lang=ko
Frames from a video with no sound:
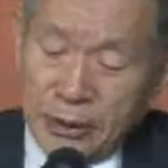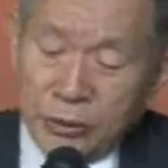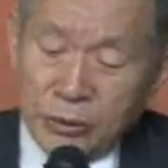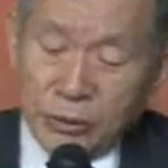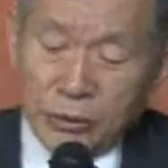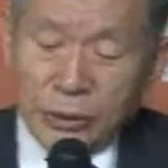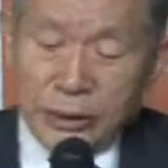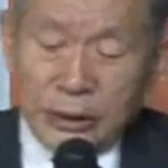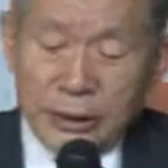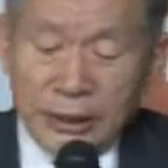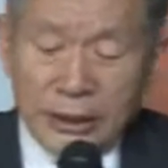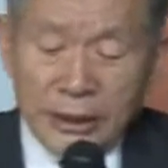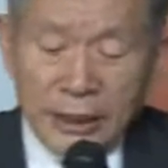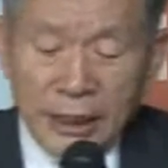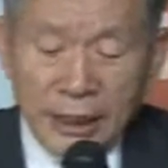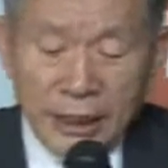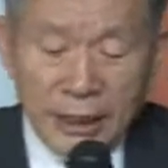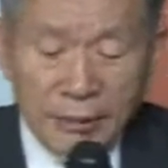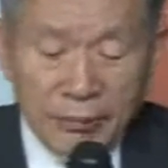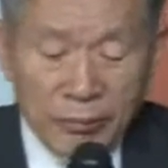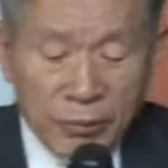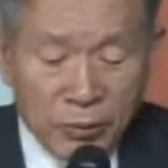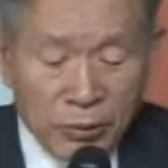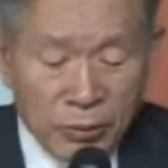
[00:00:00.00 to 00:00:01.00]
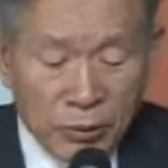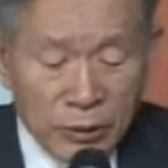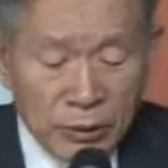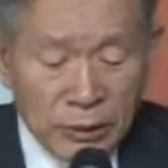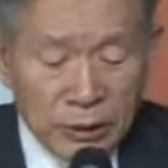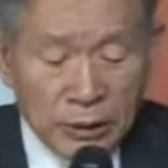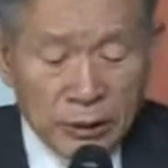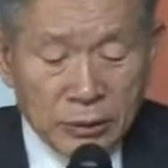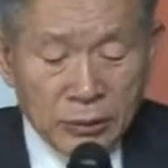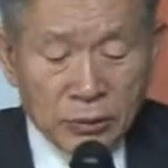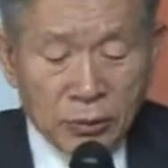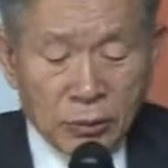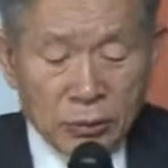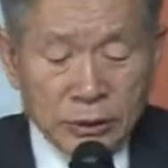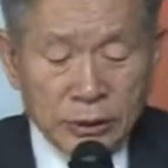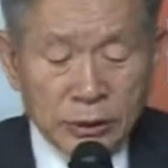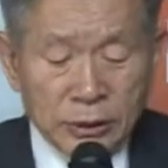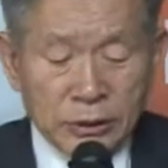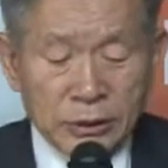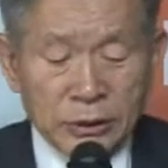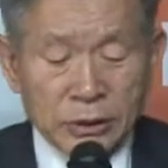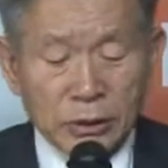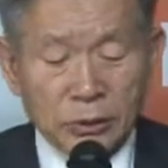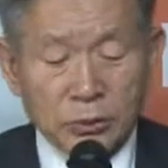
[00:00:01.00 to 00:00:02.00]
그리고 인간의 몸을 입고
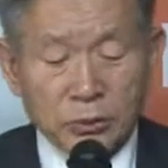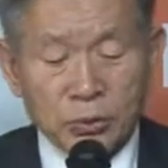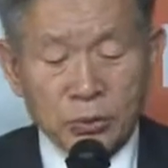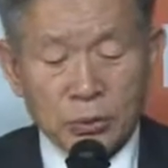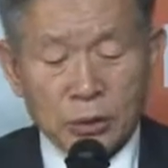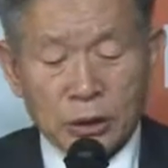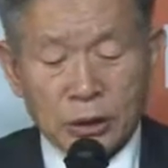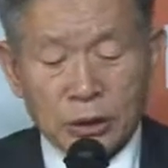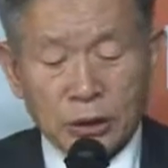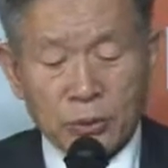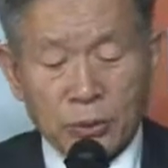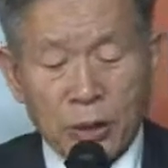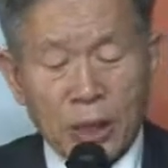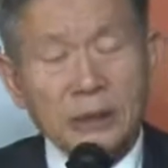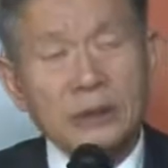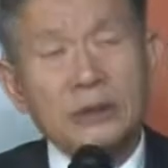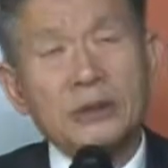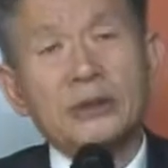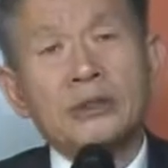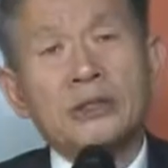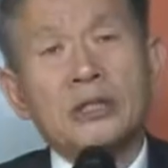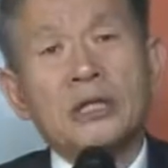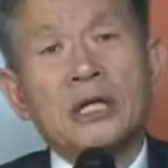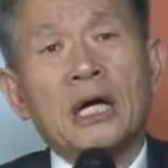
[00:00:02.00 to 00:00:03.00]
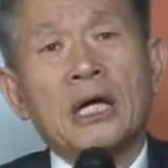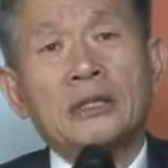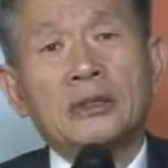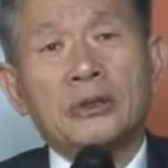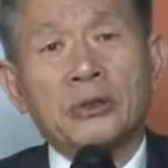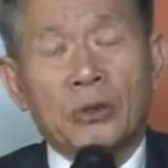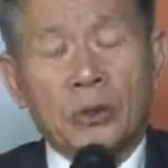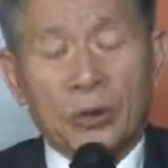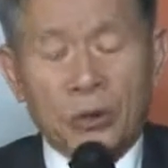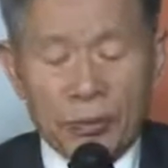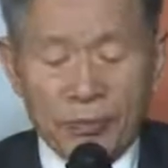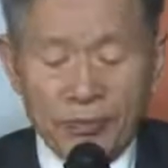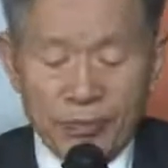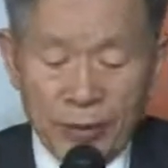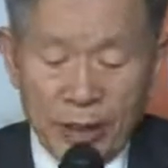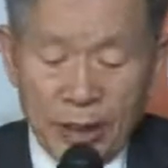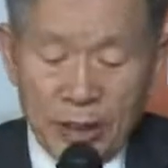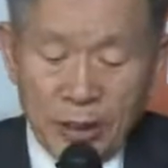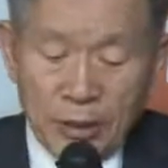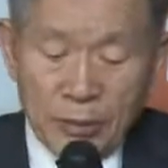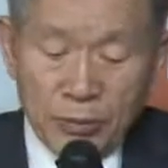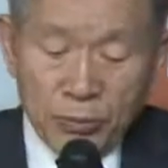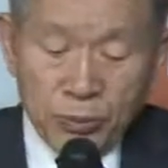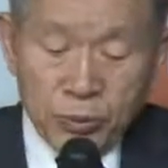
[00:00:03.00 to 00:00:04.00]
오셔서 구원을 완성하시고
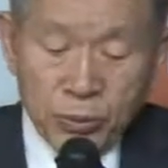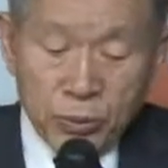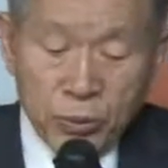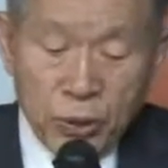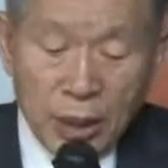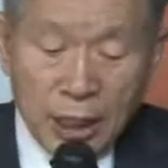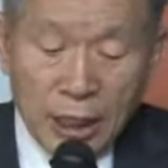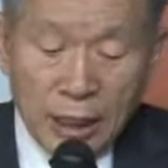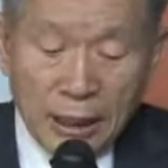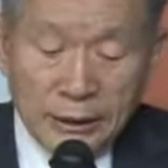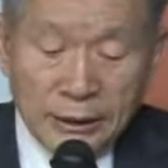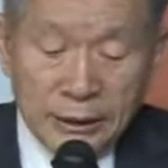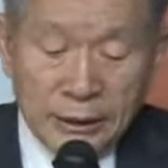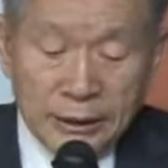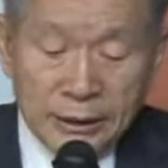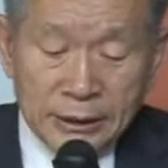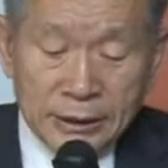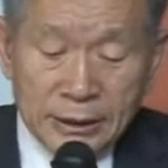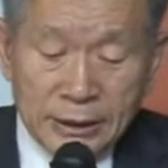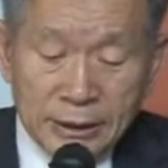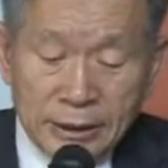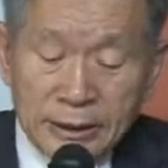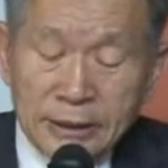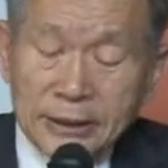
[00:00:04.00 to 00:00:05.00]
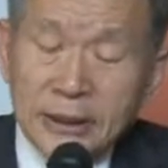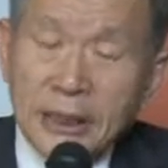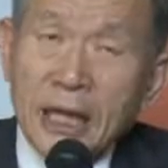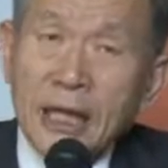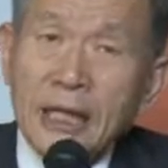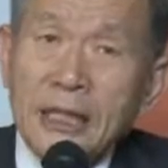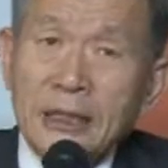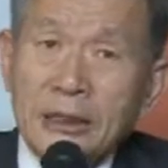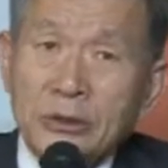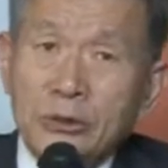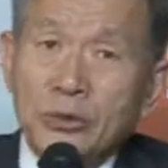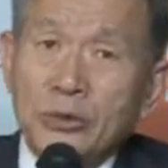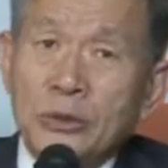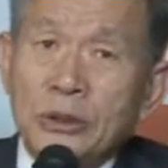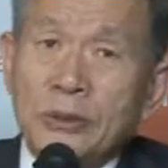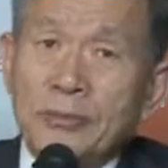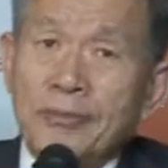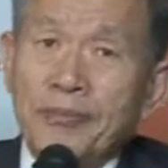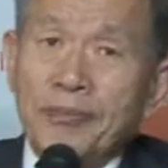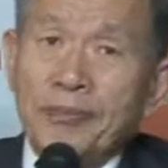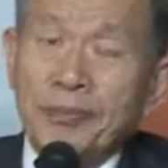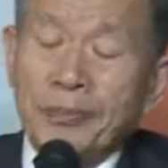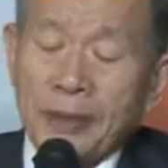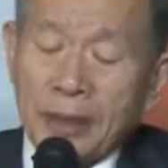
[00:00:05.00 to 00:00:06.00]
부활하신 성자
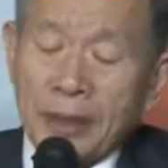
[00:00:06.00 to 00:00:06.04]
예수님,